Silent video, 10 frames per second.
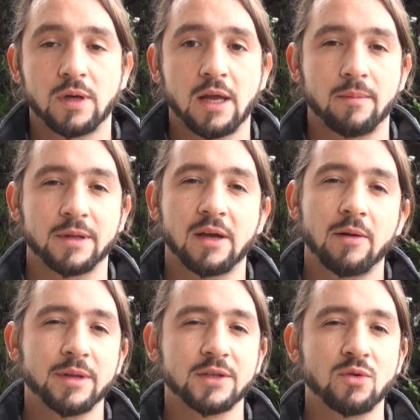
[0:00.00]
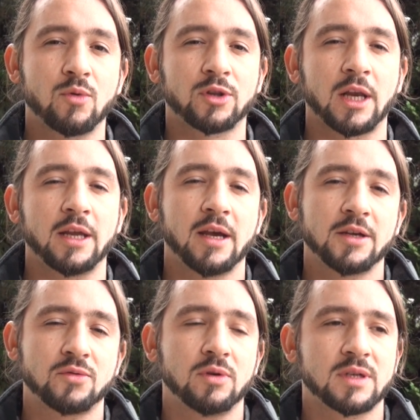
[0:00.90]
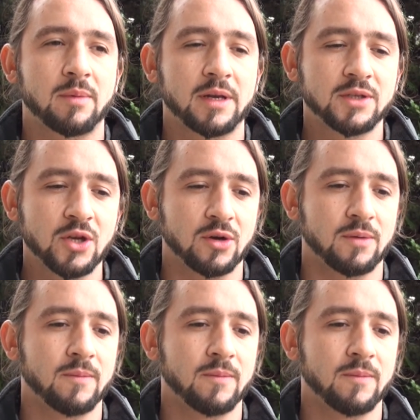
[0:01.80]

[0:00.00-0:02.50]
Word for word: lamentablemente su mortalidad y su desaparición.